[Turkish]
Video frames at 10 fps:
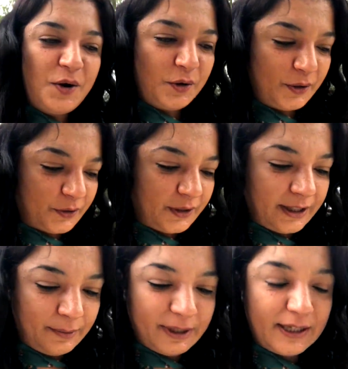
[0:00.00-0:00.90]
Ondan sonra
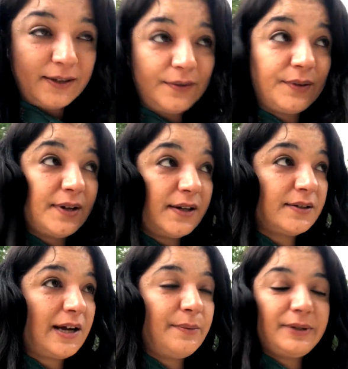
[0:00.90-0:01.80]
yemek yeriz ve
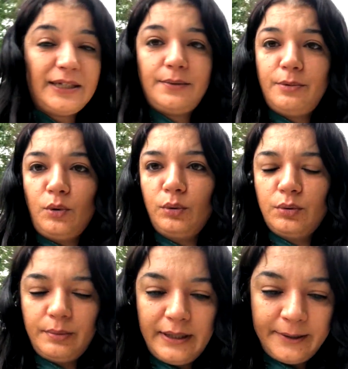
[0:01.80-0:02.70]
saat galiba 7
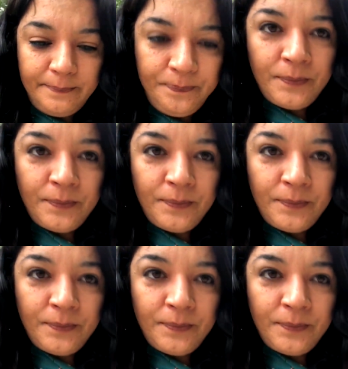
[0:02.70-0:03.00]
oldu bilen.